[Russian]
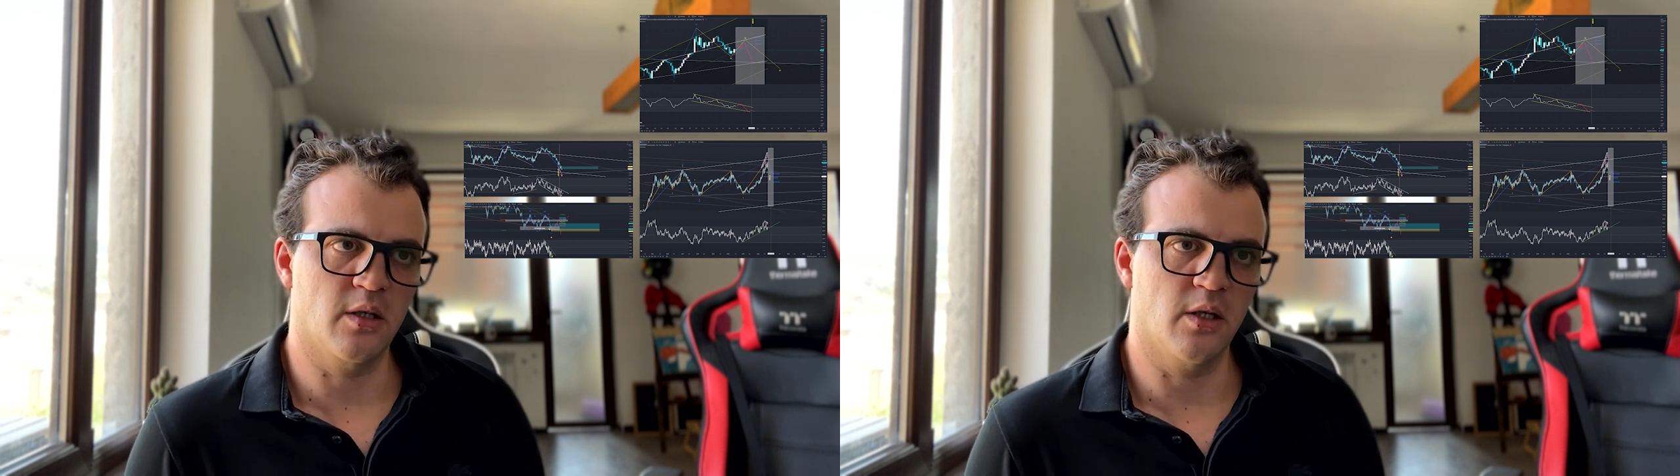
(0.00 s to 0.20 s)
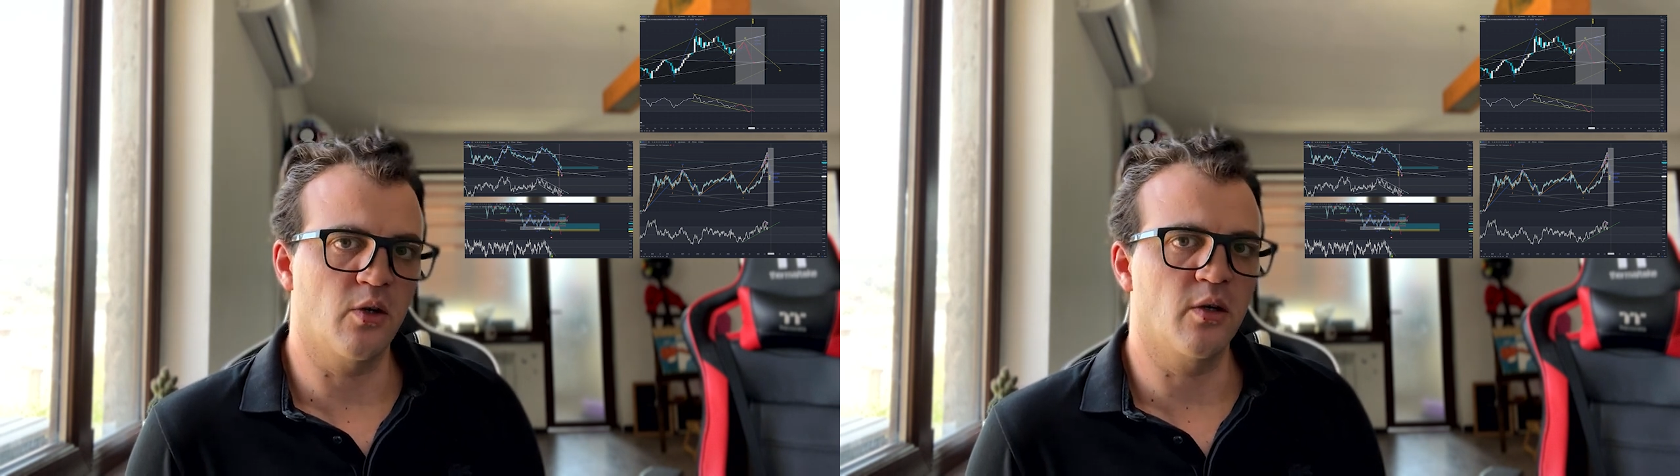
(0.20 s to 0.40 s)

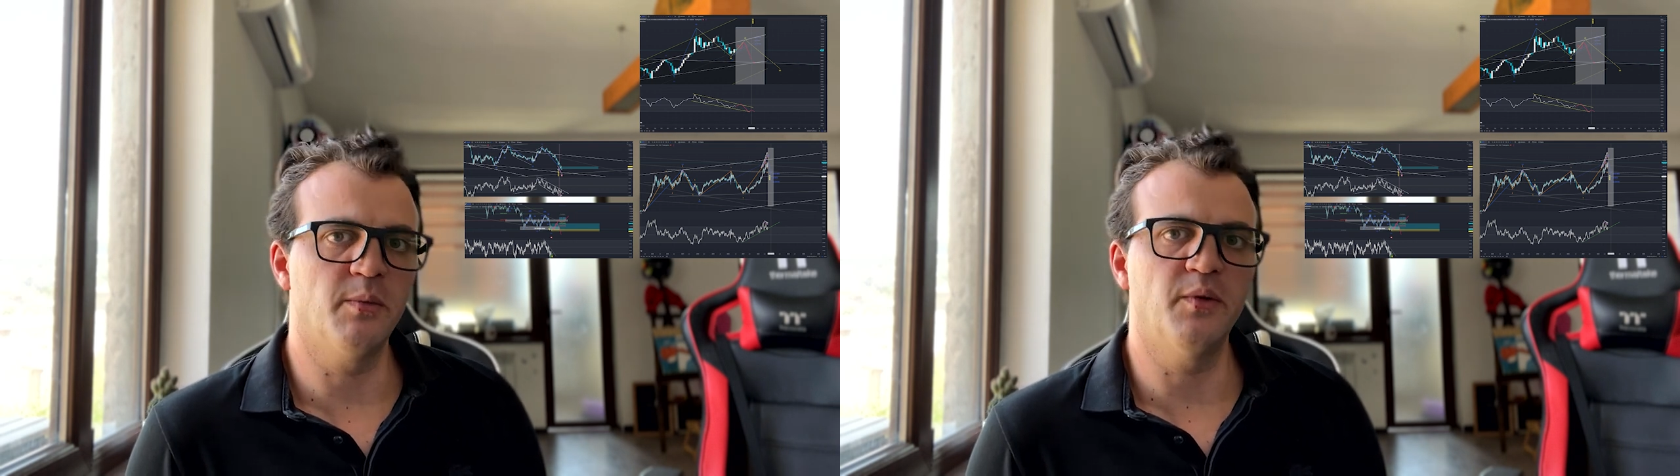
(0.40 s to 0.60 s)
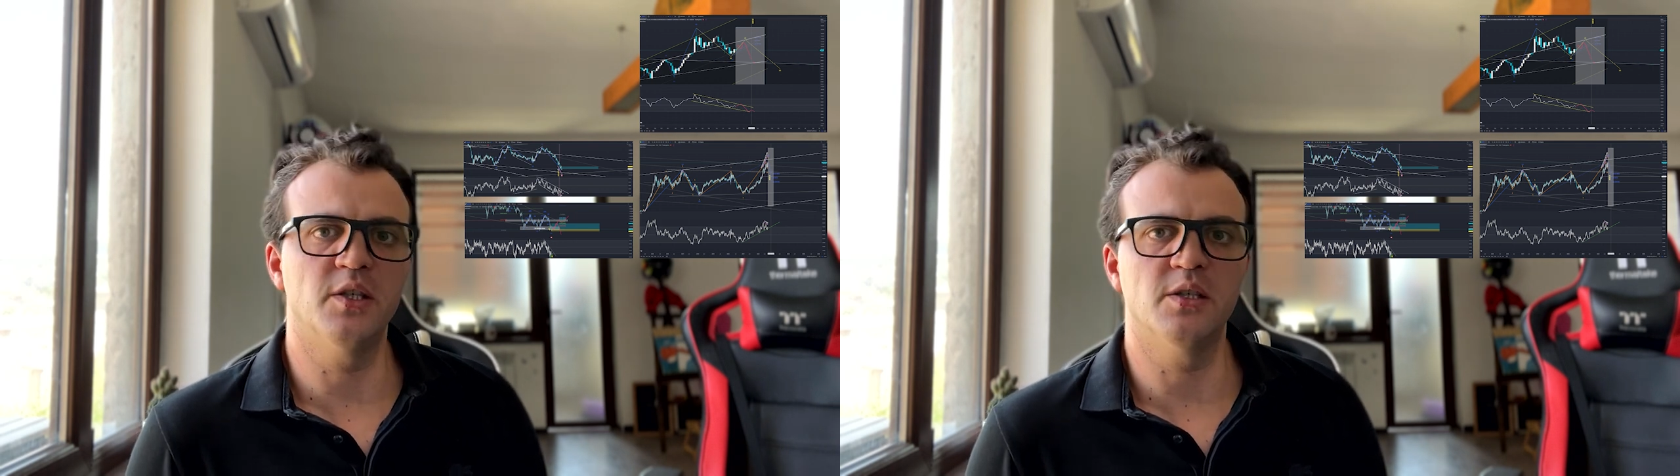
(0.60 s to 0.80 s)
которую
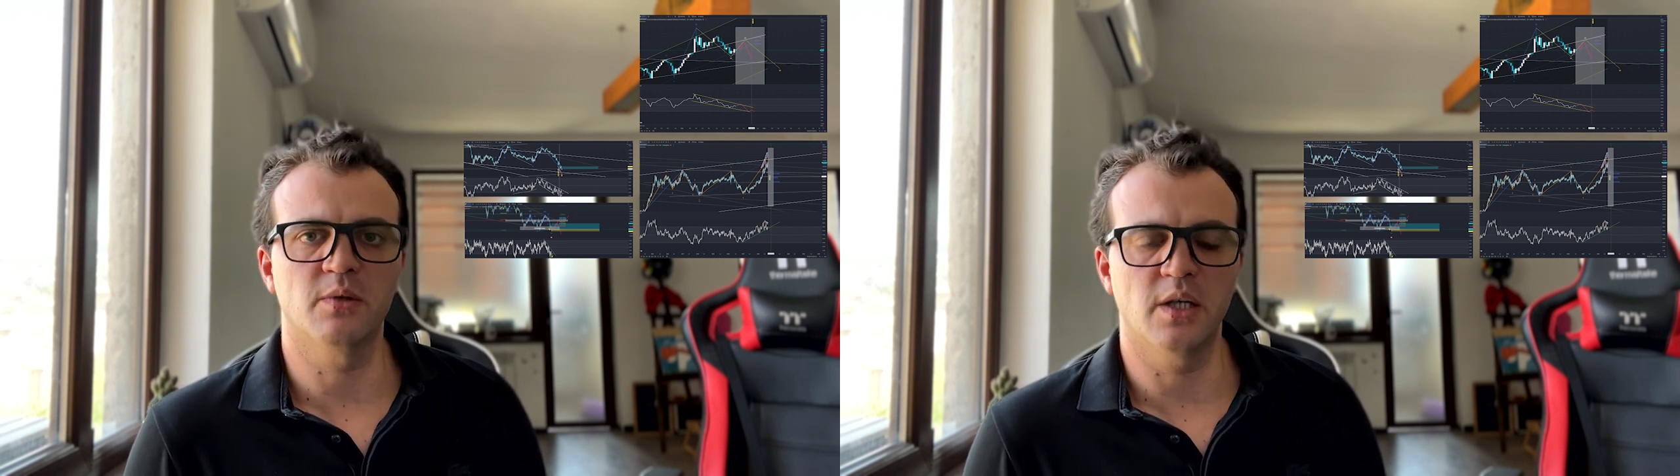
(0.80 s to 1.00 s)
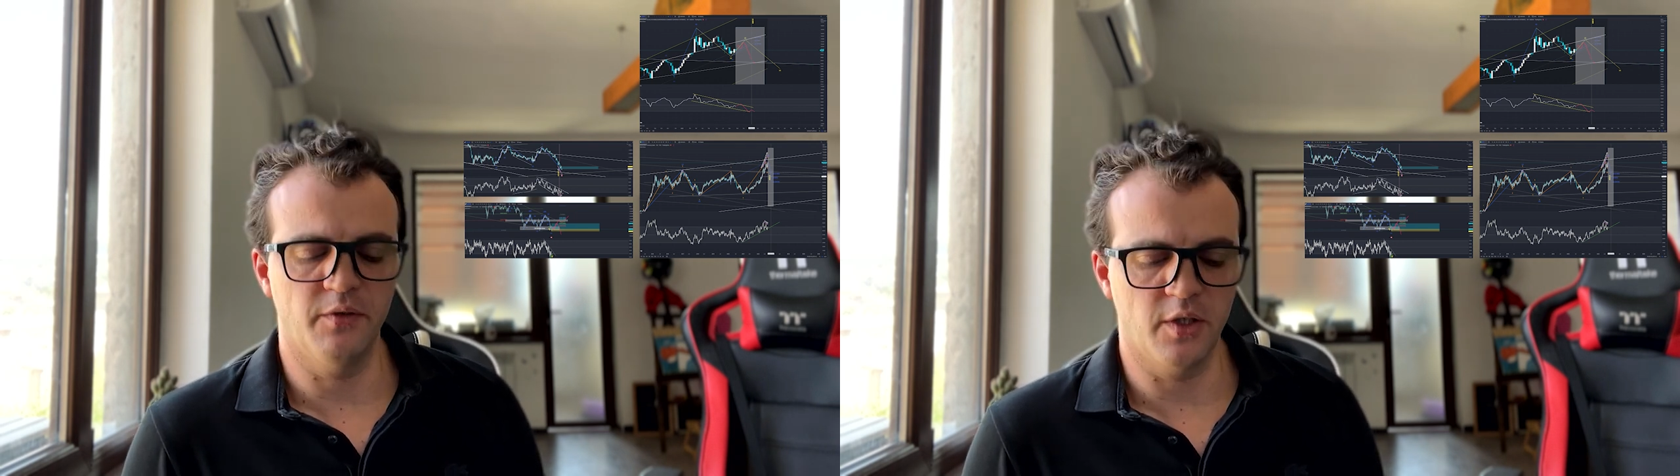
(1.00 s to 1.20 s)
мы видим в
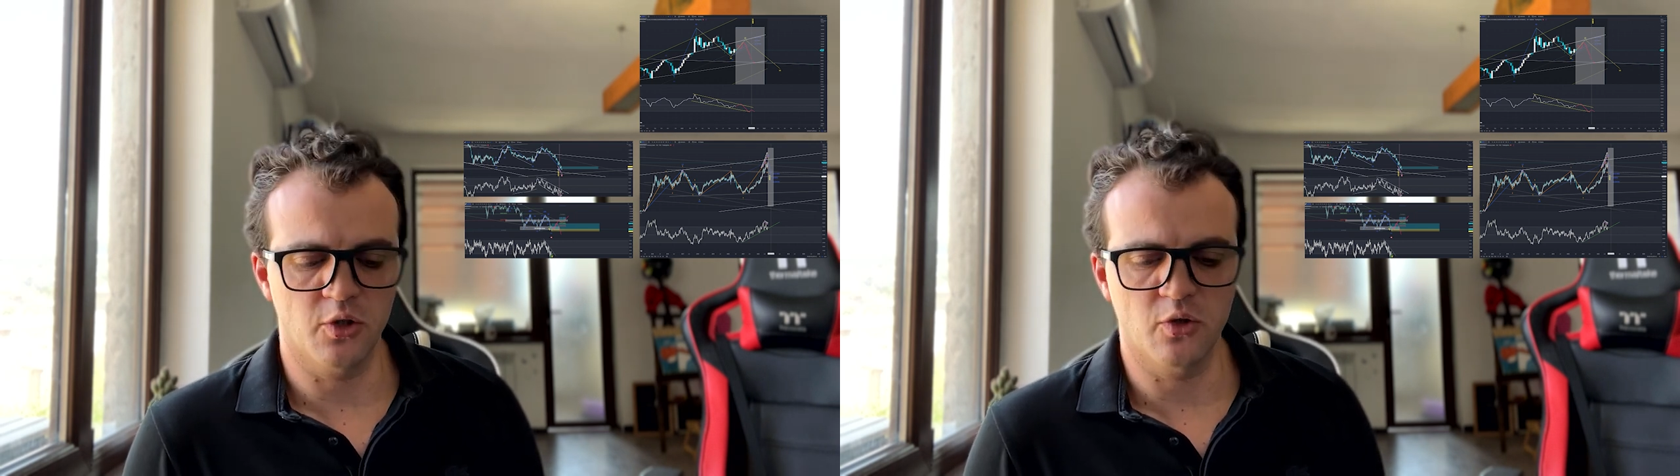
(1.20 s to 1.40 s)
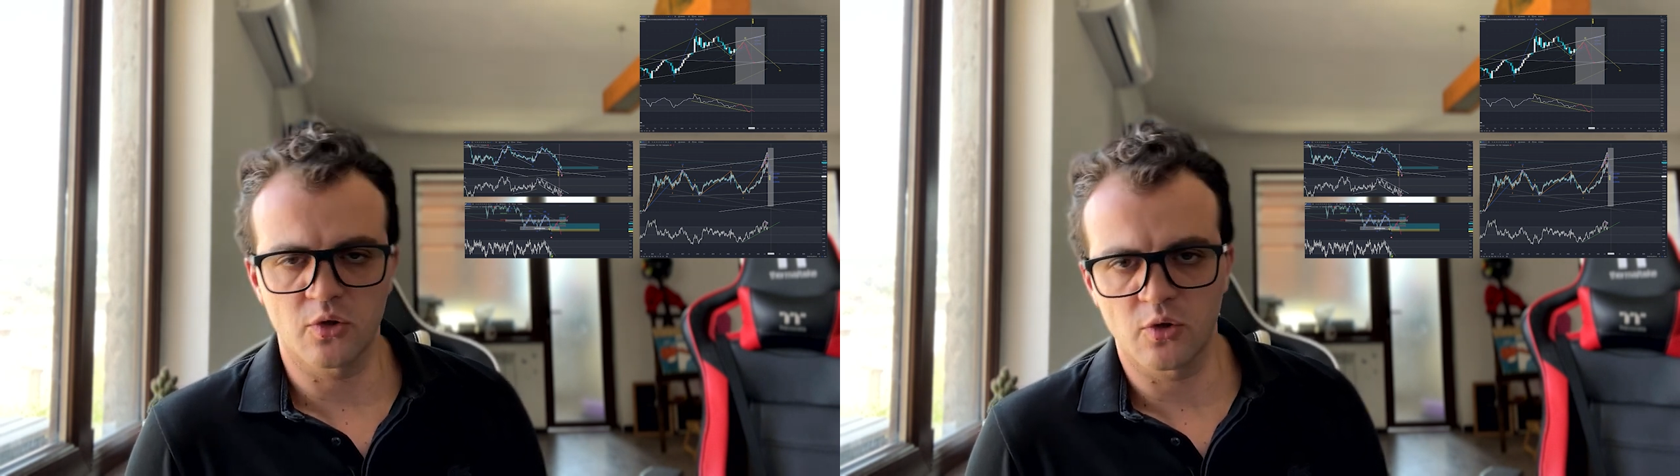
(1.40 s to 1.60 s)
графике,
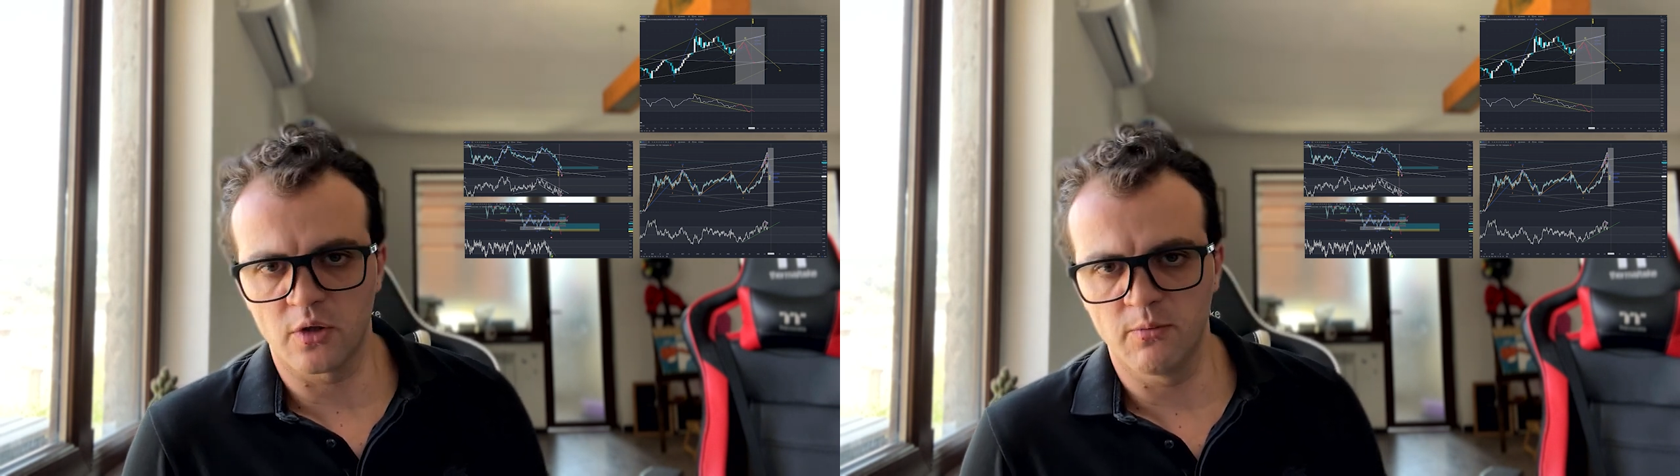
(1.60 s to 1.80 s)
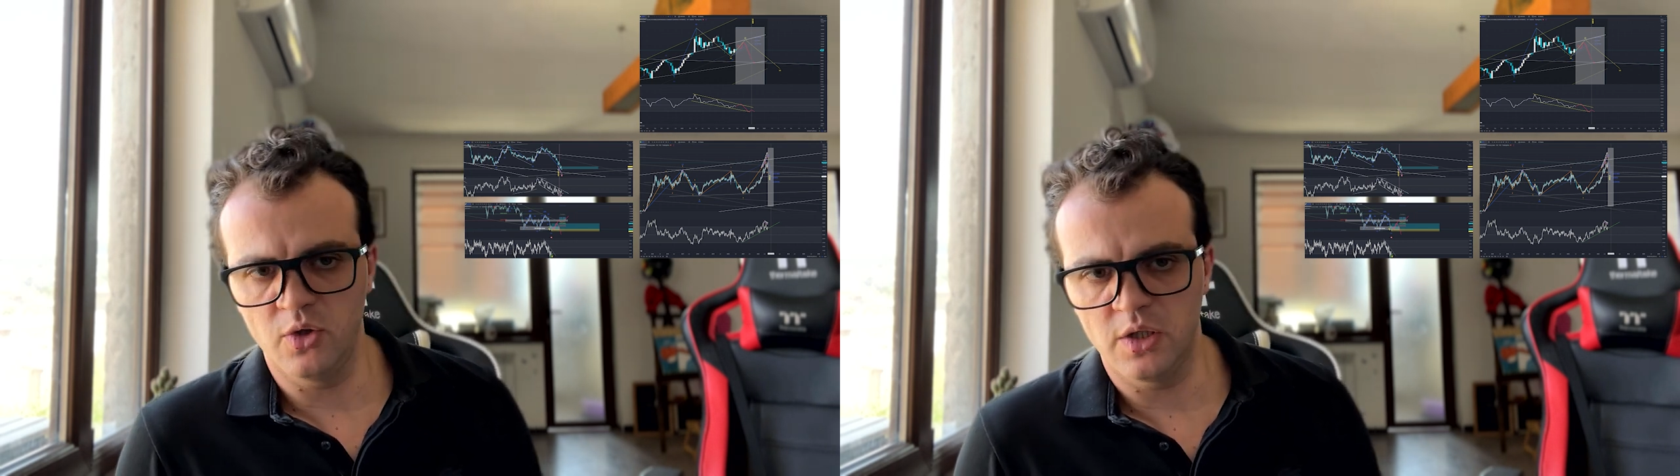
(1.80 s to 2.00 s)
что
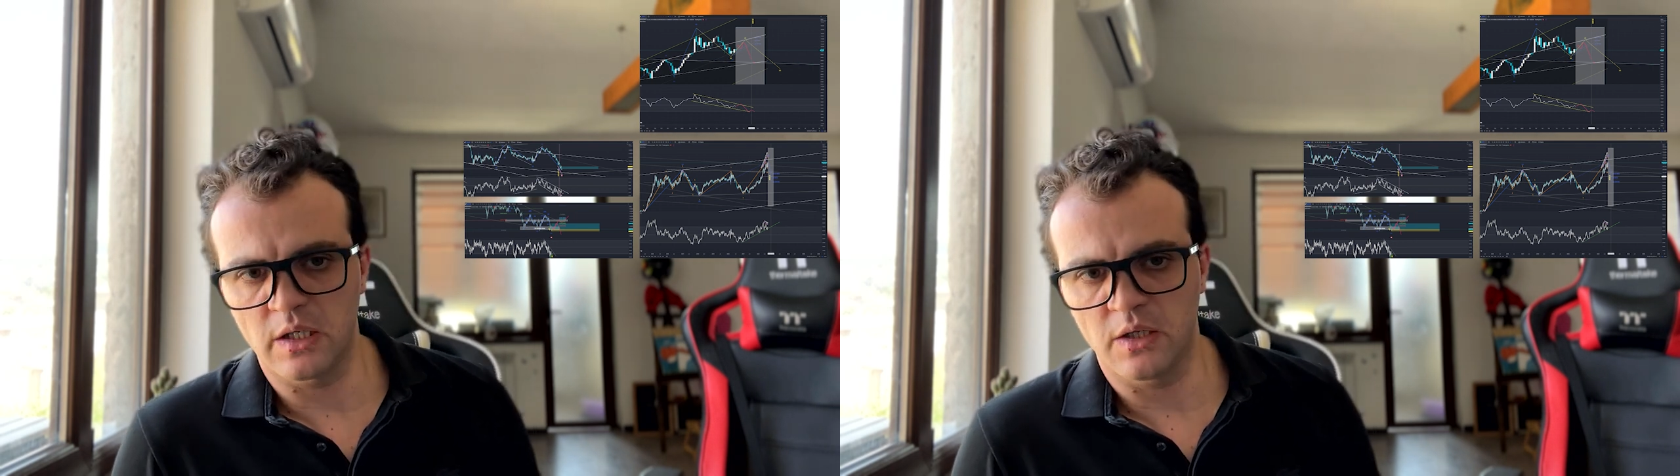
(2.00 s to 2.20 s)
скоро будет,